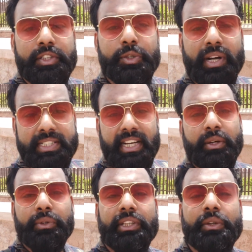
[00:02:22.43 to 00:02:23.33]
जो खजाने
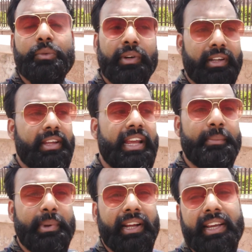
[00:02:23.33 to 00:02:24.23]
होते थे वो यहीं
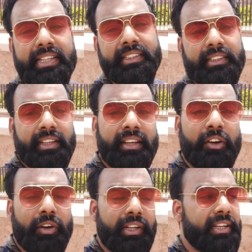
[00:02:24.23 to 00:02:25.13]
पे रखे जाते थे
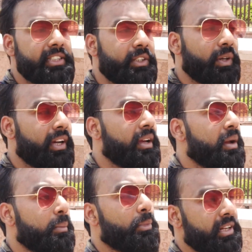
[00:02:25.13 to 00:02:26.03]
और यहीं से जो है
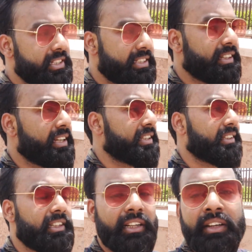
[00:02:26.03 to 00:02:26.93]
पूरा शासन का
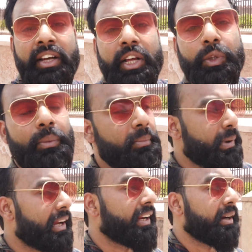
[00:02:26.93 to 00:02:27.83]
चलता था तो अभी हम
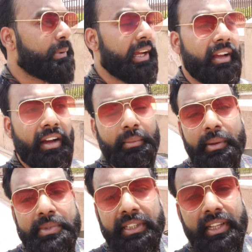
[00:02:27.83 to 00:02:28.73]
पहले गेट पाए अभी
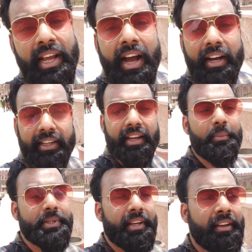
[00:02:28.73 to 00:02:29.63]
हम चलते हैं आगे
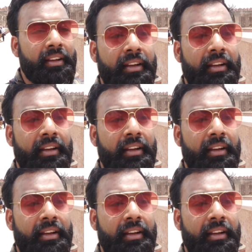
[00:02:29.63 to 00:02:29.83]
यहाँ से